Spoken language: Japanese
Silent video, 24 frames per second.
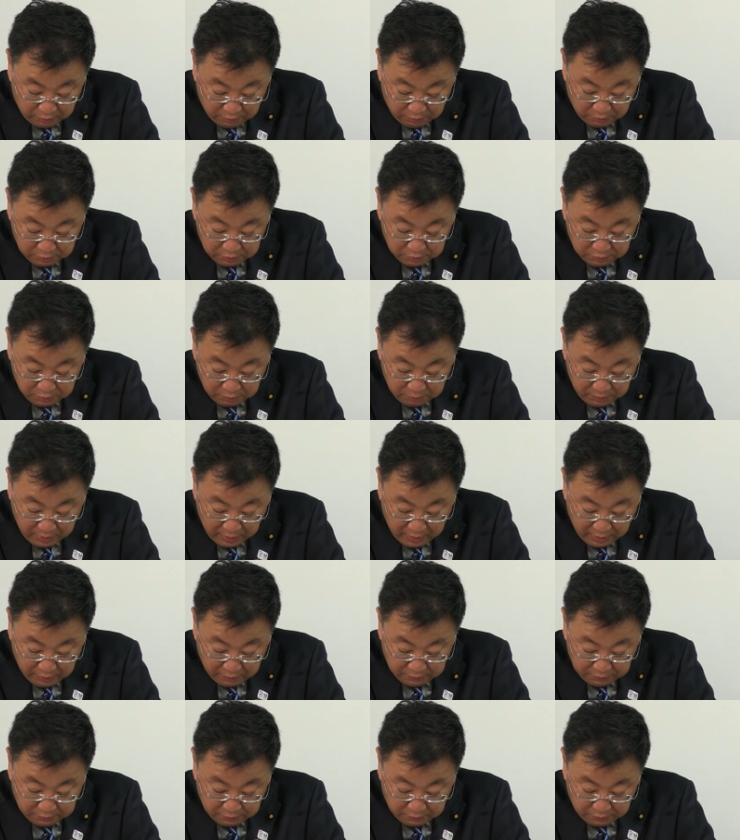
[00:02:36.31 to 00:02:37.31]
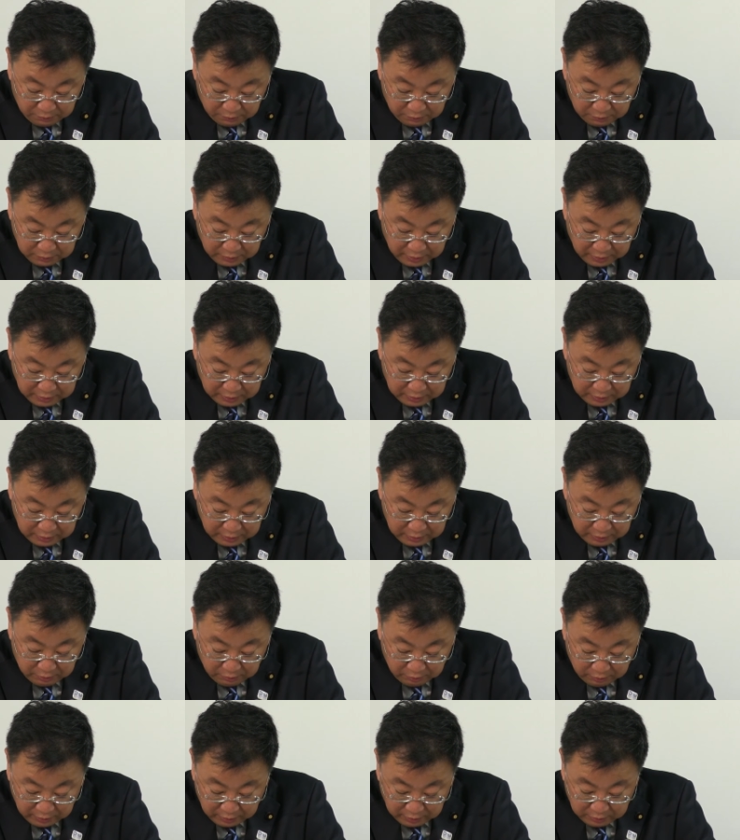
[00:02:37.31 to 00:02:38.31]
を進め復興な
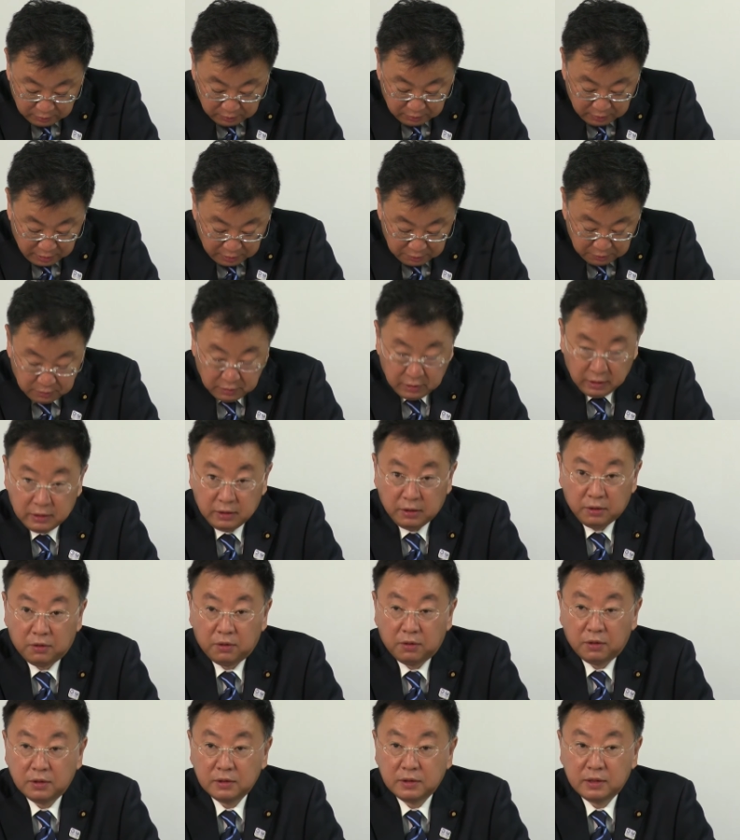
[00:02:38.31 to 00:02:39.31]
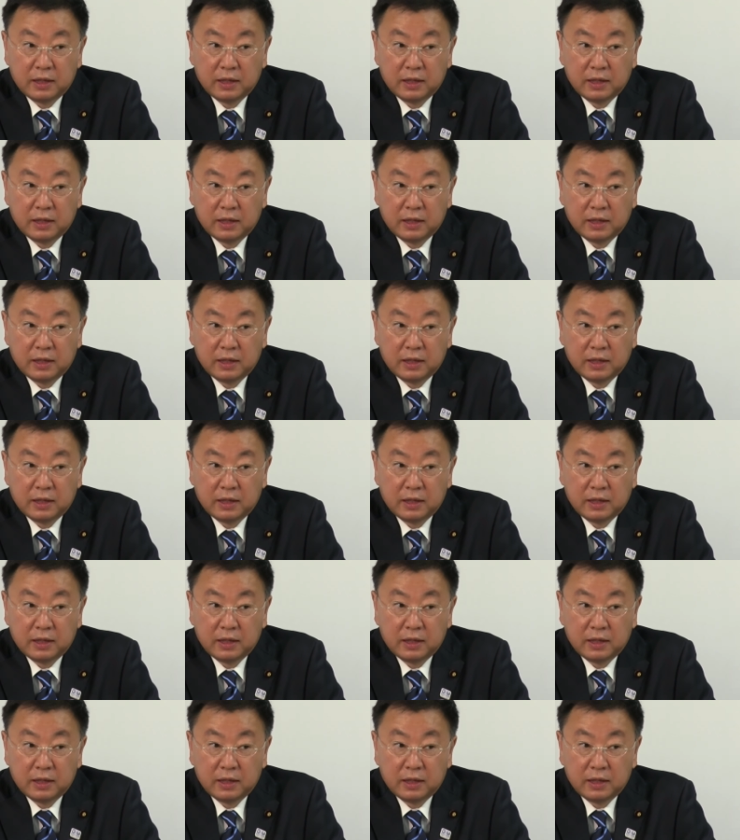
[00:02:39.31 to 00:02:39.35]
し遂げつつある姿を